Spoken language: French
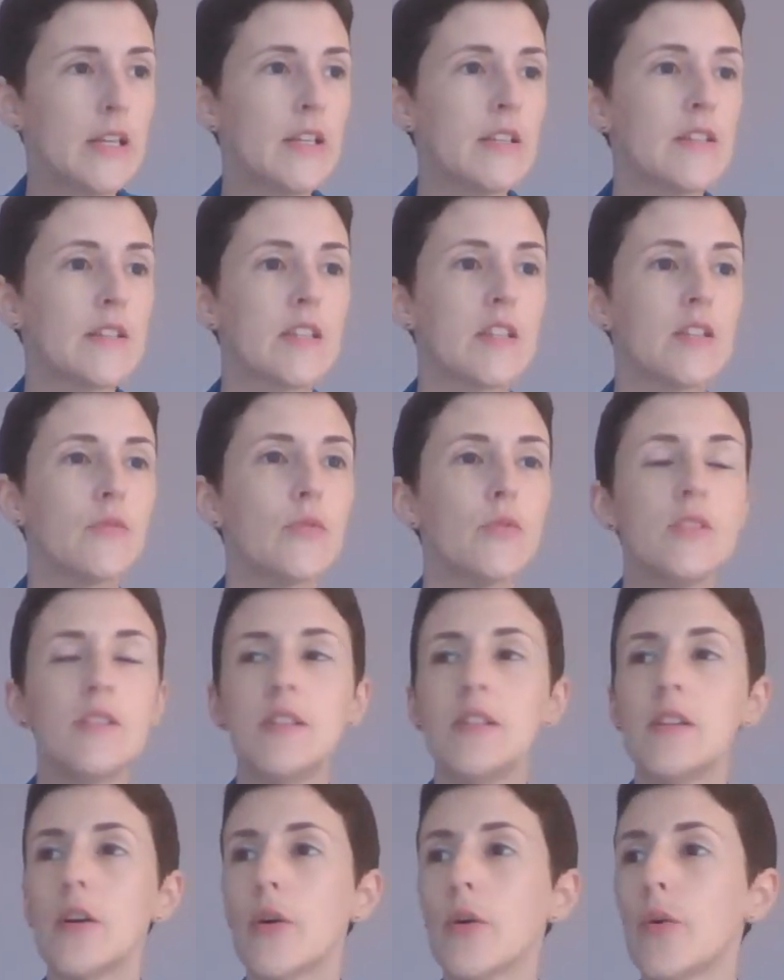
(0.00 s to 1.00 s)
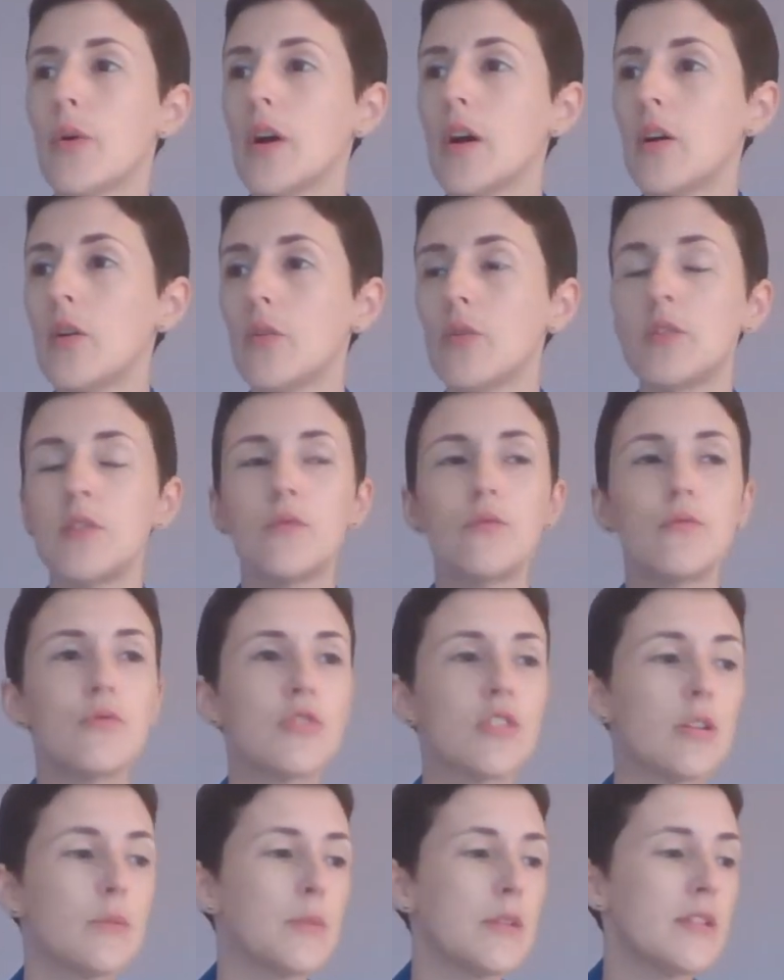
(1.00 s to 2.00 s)
Ce qui veut dire euh, un rendez-vous
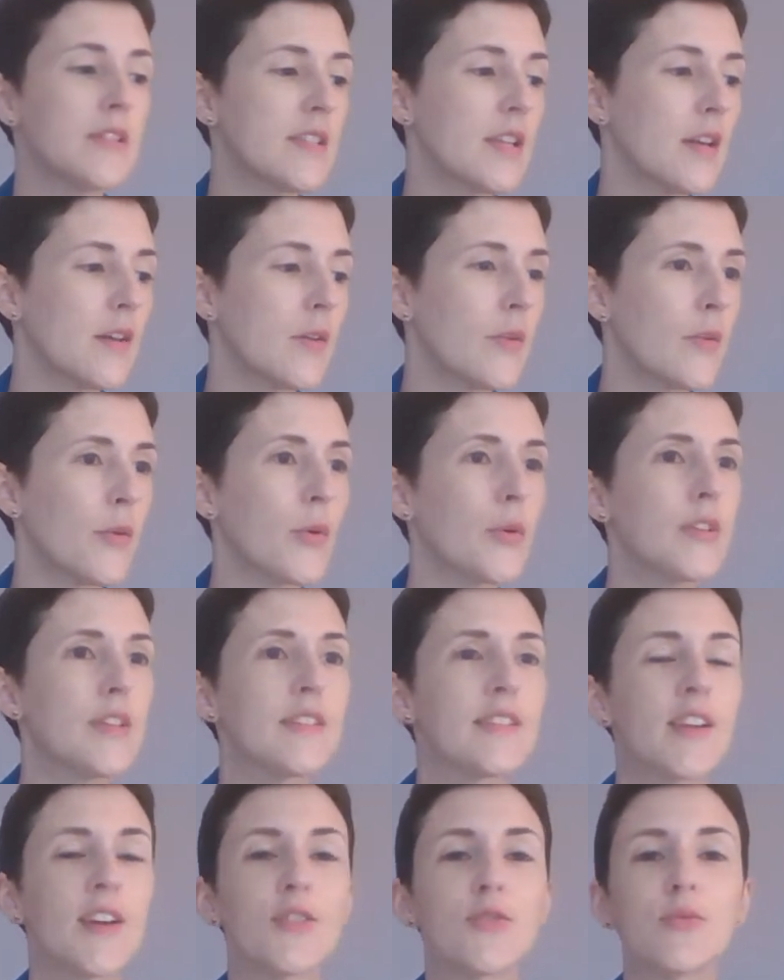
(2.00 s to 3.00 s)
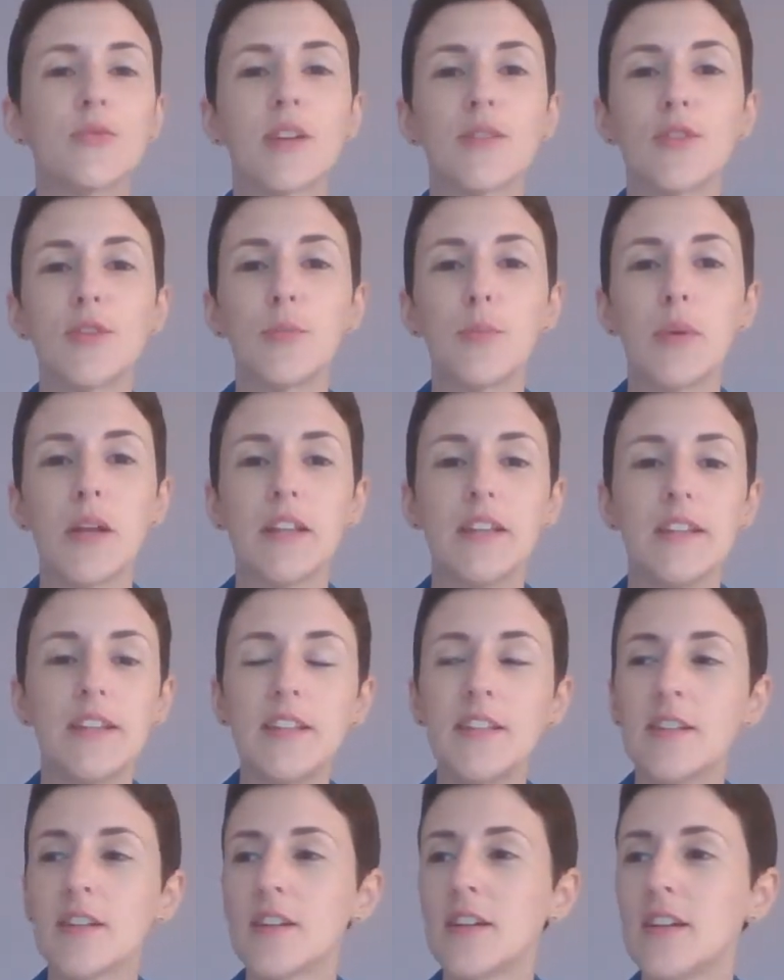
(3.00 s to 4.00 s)
chez le médecin euh, qui se rajoute à votre
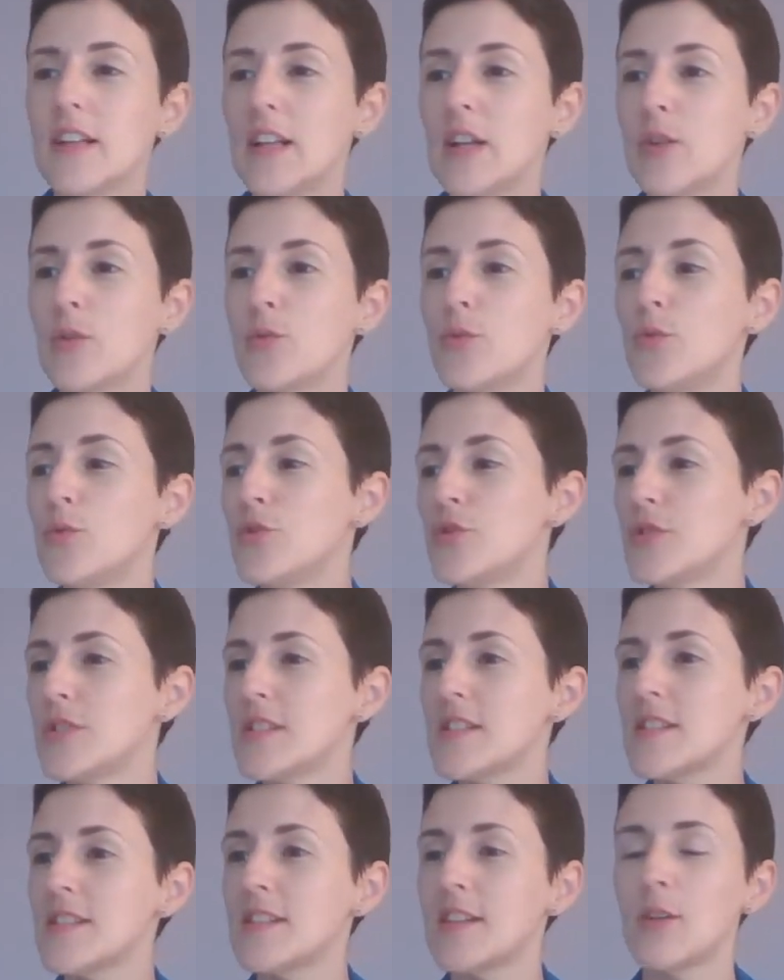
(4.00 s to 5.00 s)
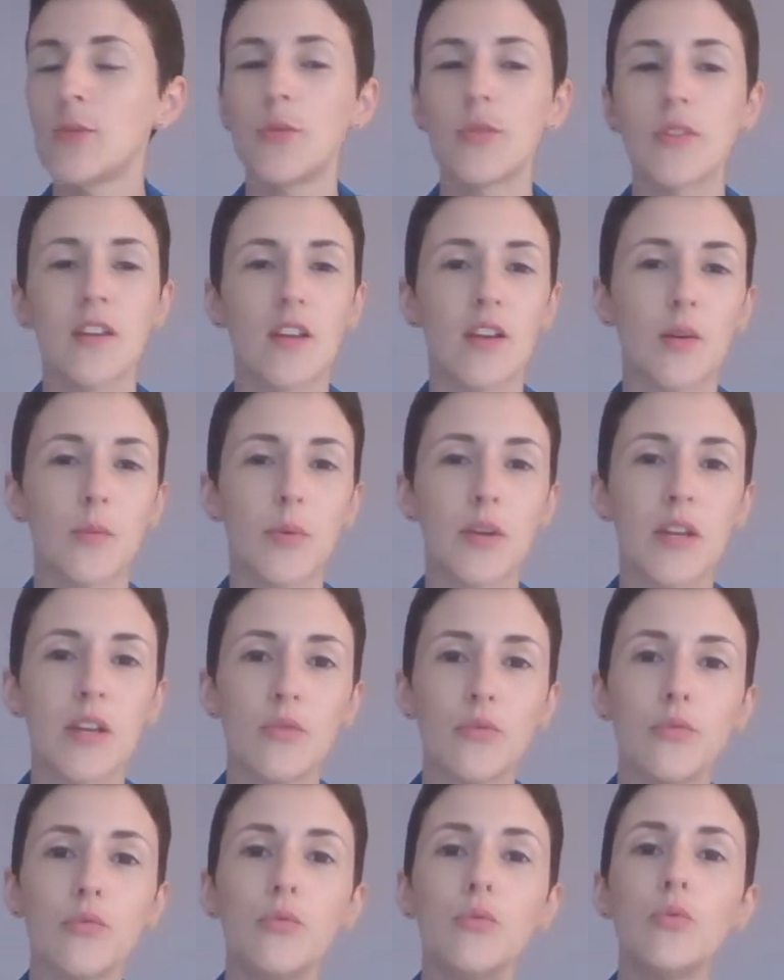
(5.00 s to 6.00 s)
planning ou je ne sais quel autre
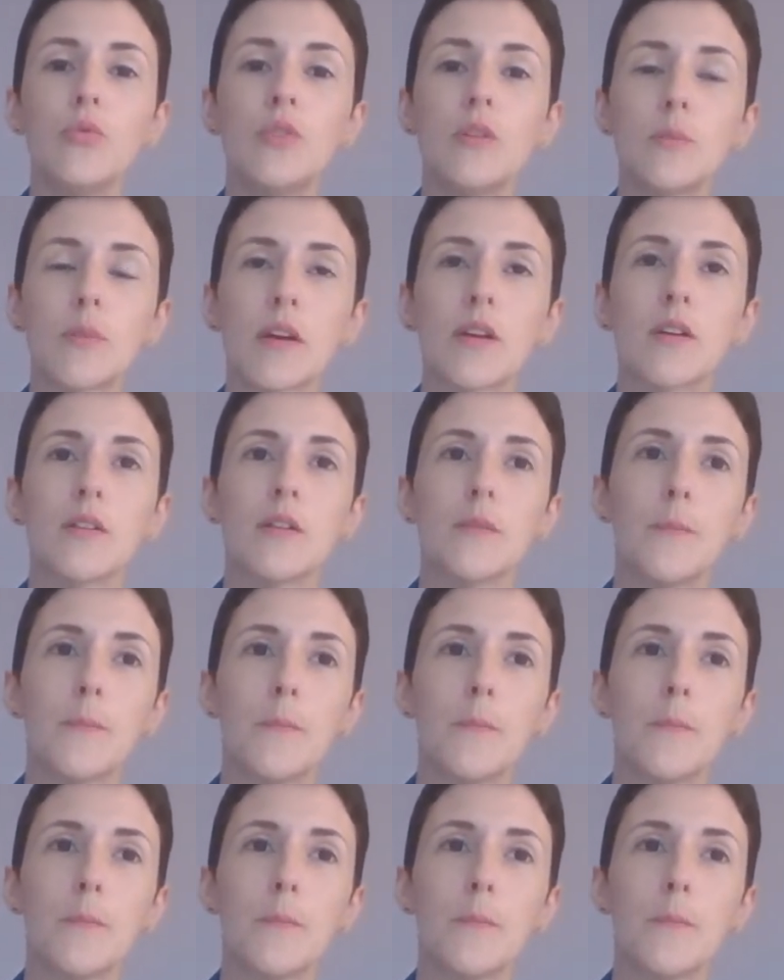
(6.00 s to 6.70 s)
imprévu, et eh ben